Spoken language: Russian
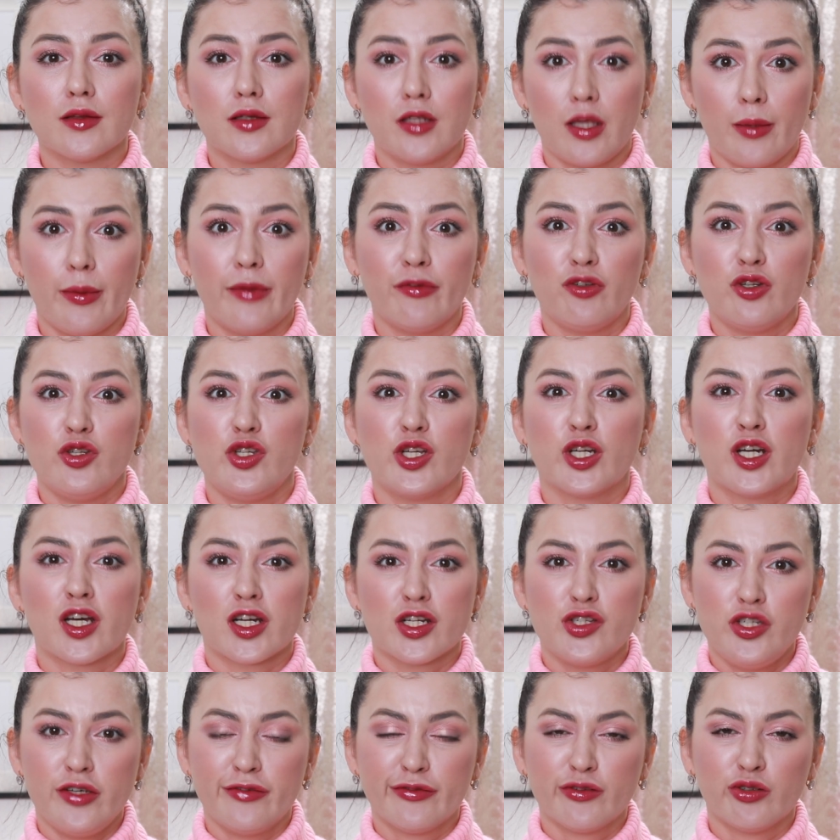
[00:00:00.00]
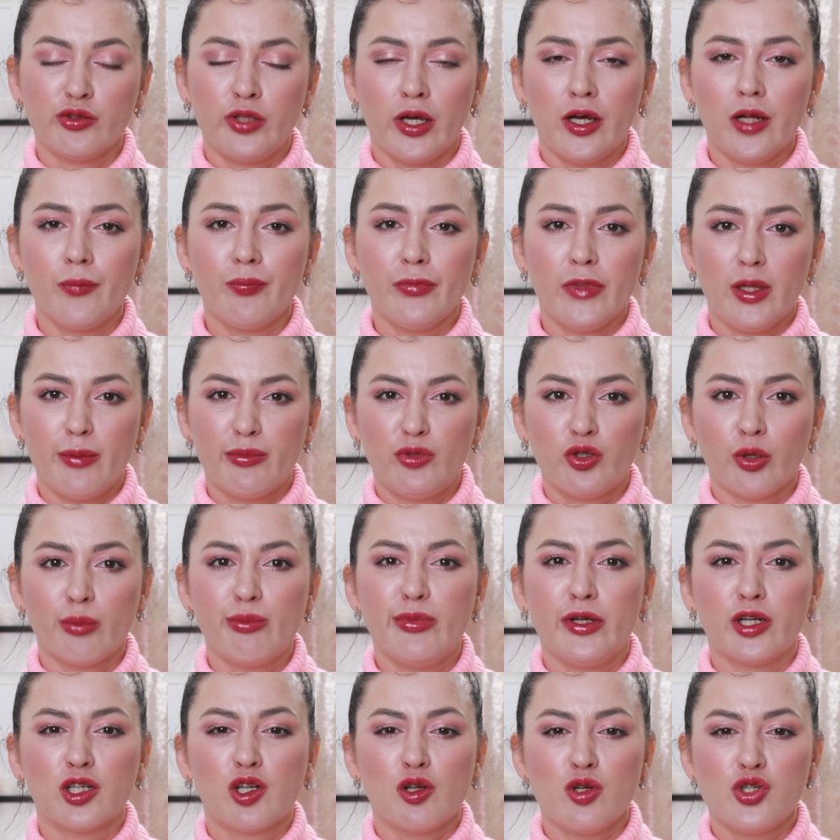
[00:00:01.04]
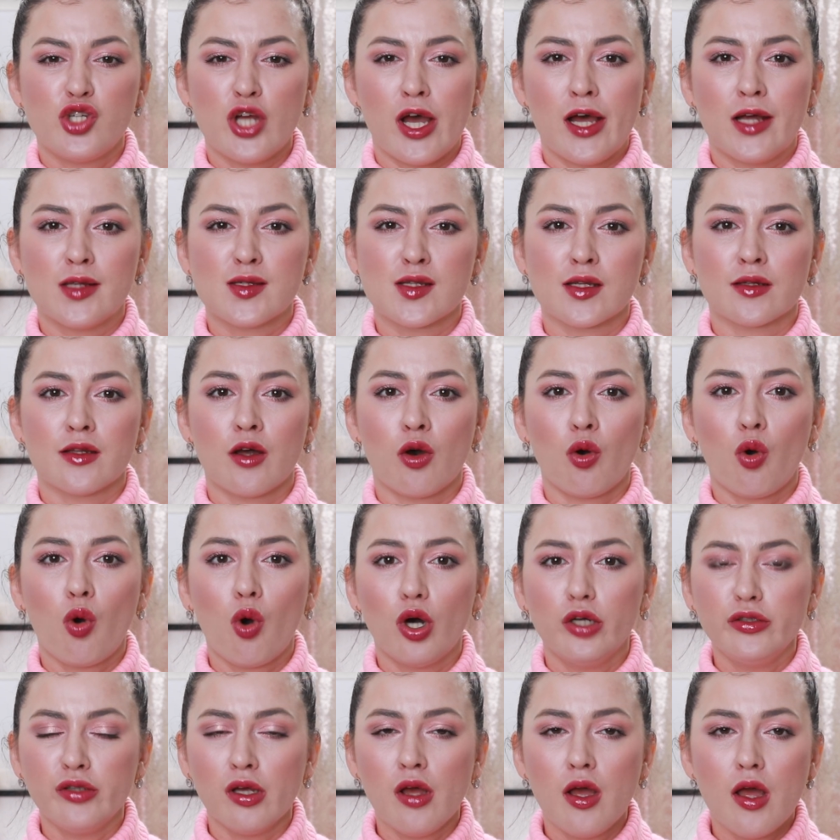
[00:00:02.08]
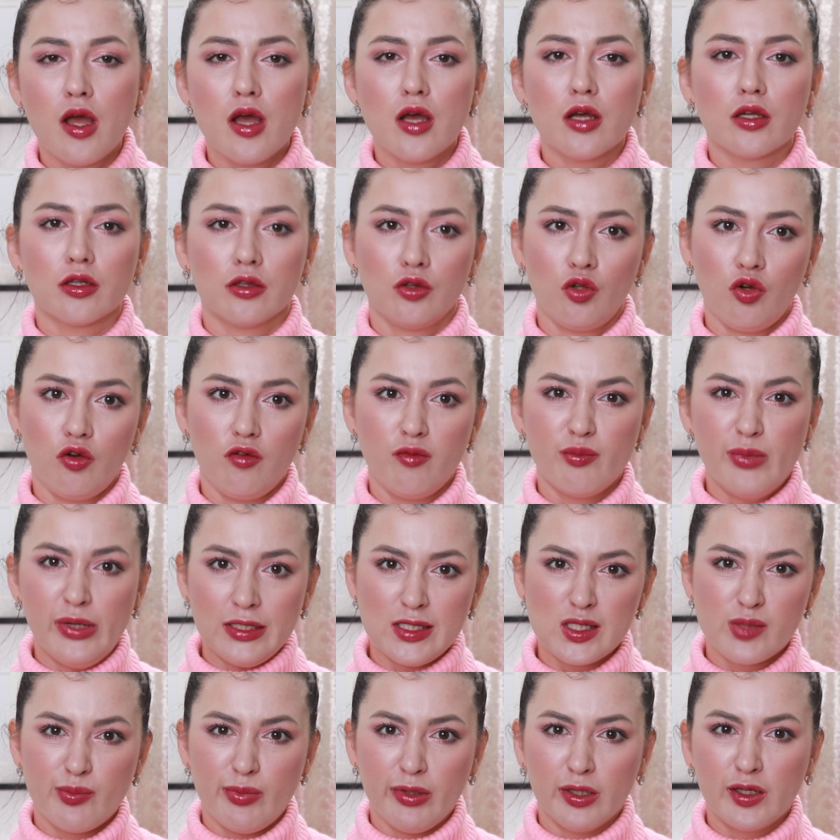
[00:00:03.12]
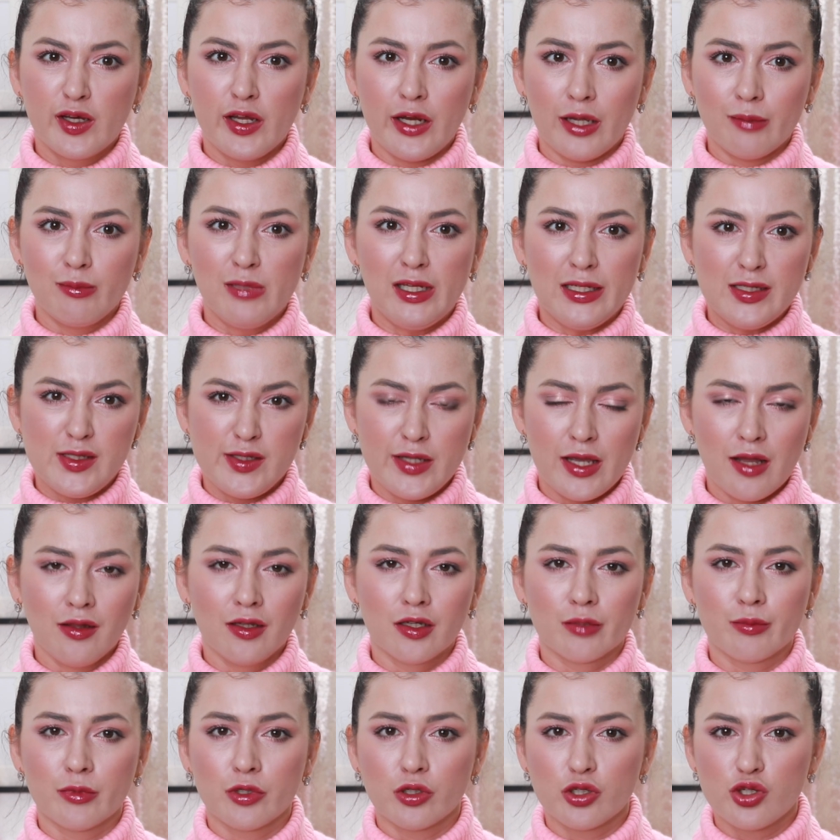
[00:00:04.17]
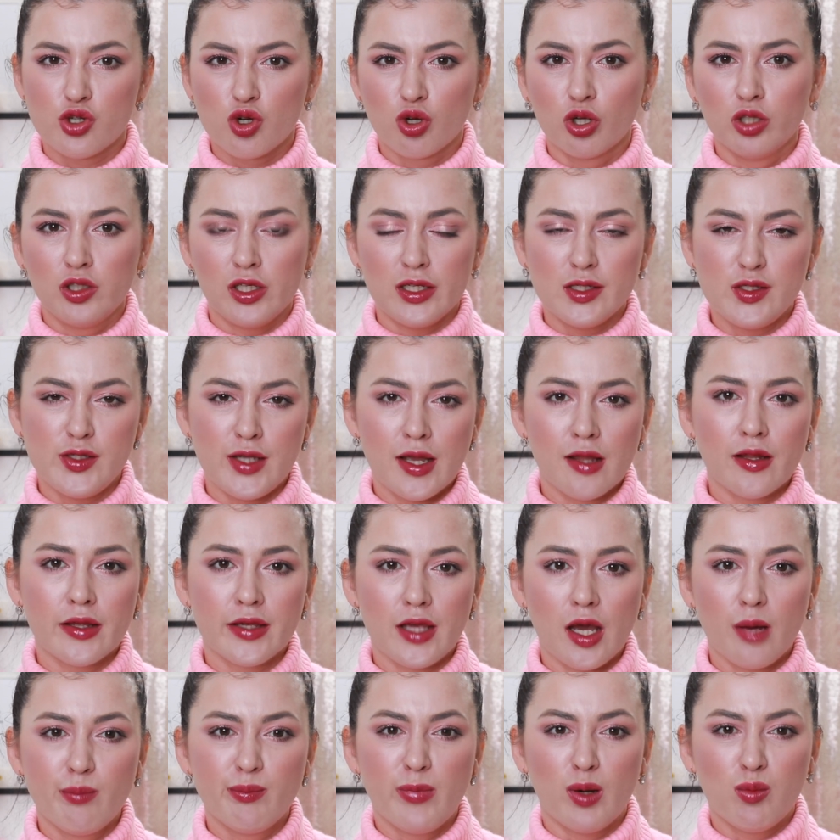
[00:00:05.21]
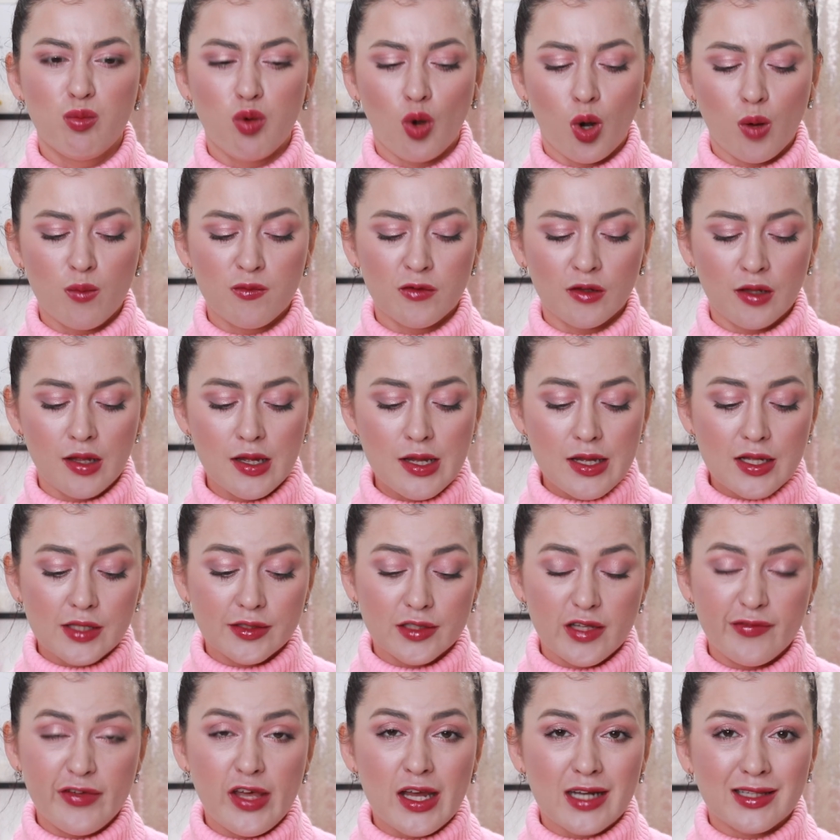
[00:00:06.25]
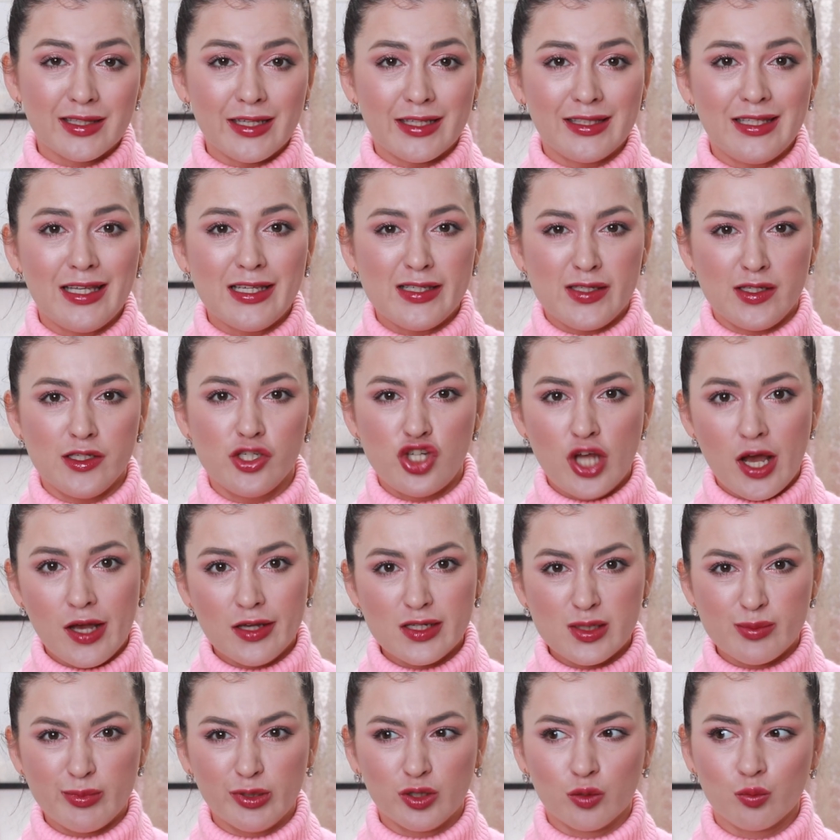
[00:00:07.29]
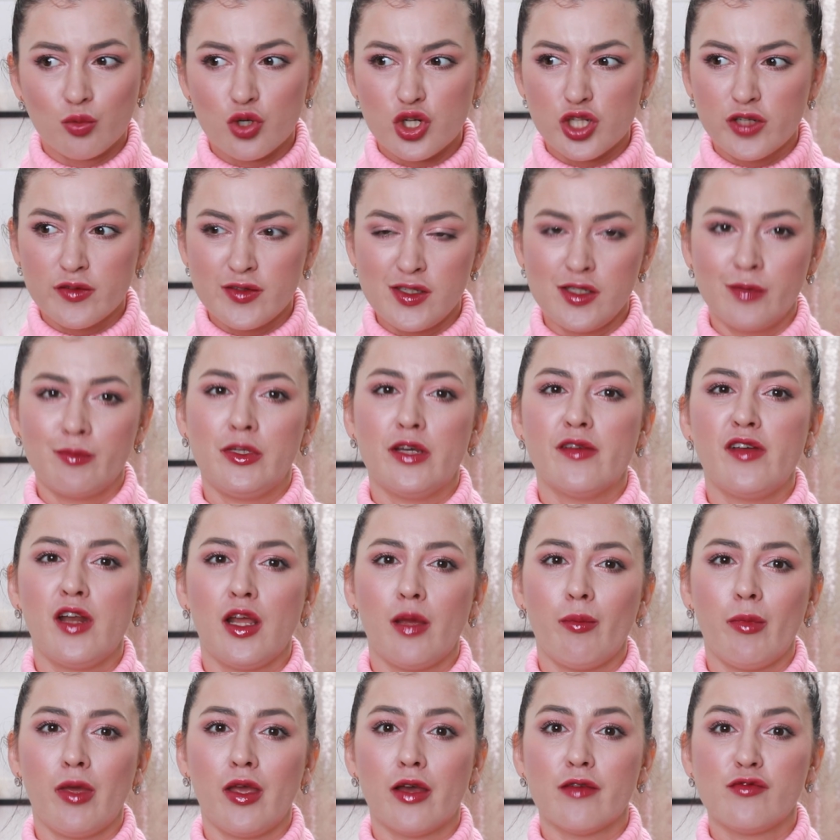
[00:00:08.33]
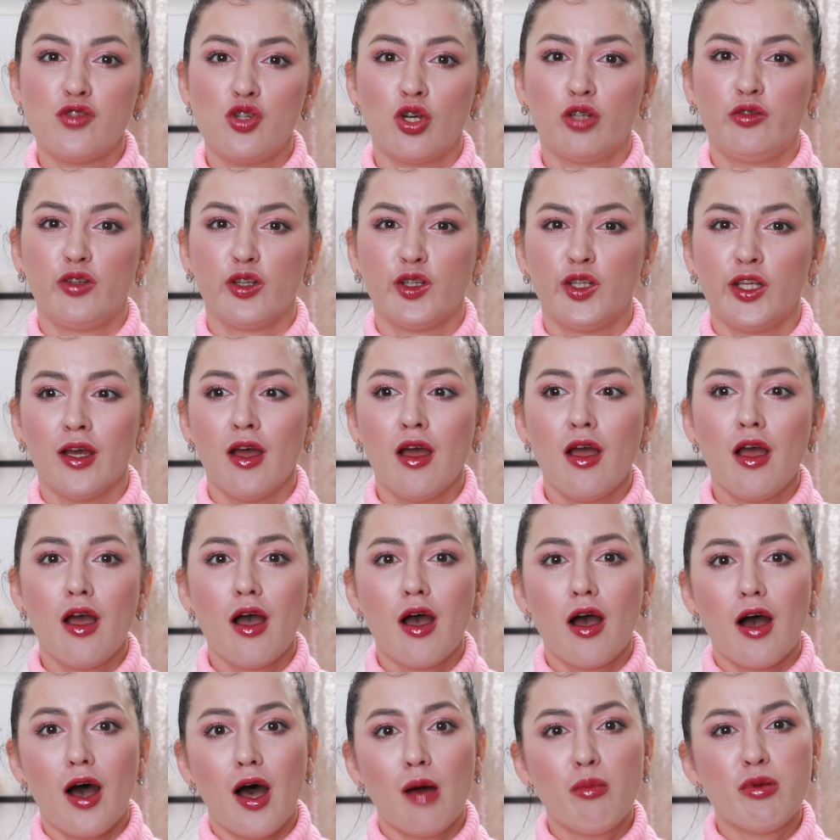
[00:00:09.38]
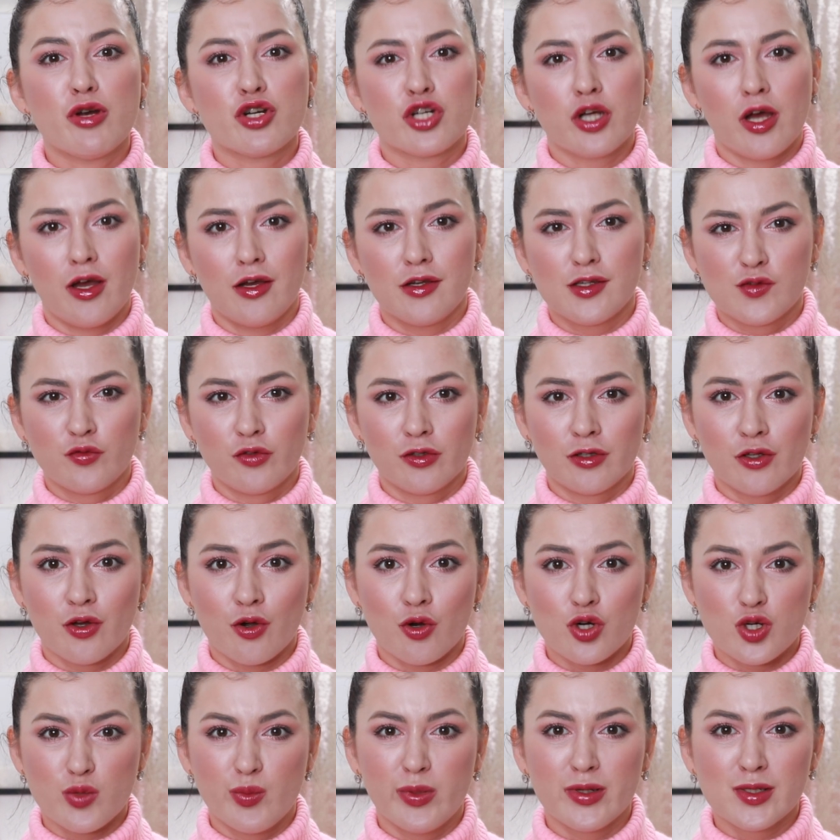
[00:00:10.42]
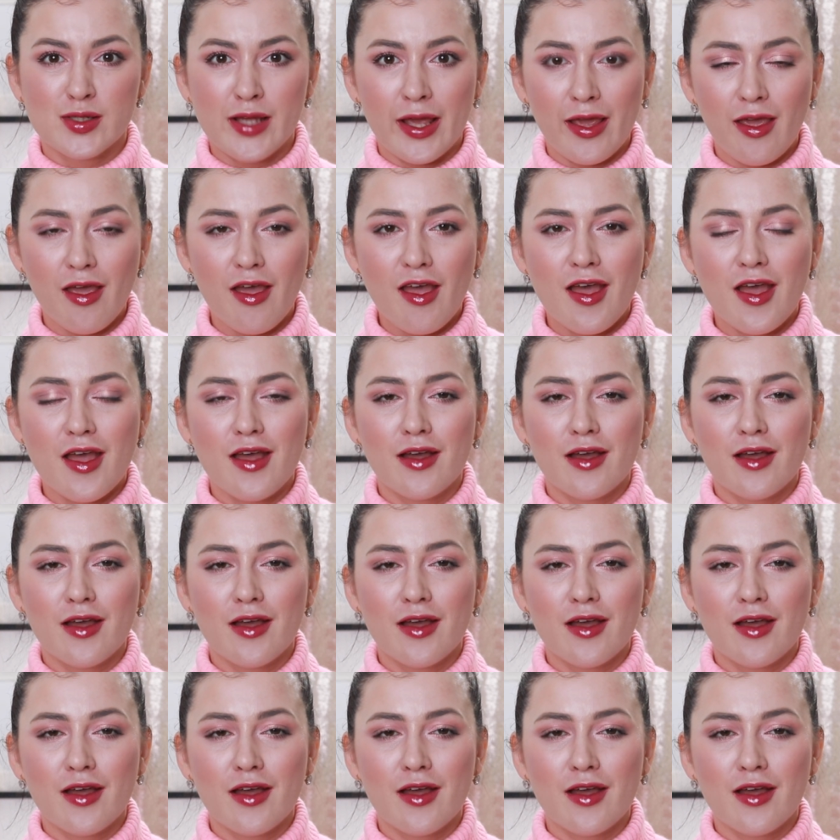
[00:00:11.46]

я имею в виду декоративку, да, и потом переключается на уход. Но, в принципе, крем для тела, молочко для тела я попробовала. Наверное, не сейчас, потому что в зимнее время я все-таки обожаю свой Ларош Пазей.